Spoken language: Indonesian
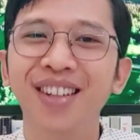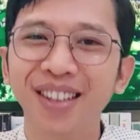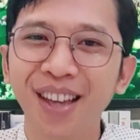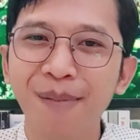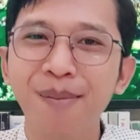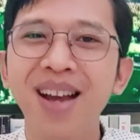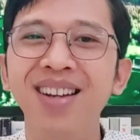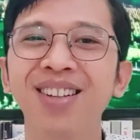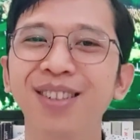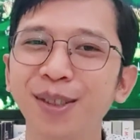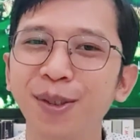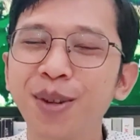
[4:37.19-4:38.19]

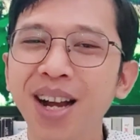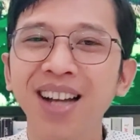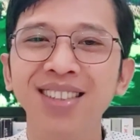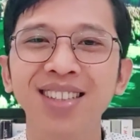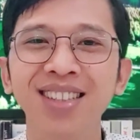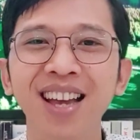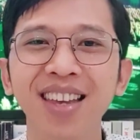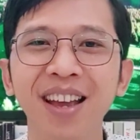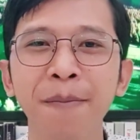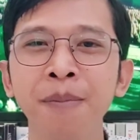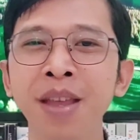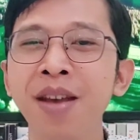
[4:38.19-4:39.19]
kenyamanan, dan juga kasih sayang.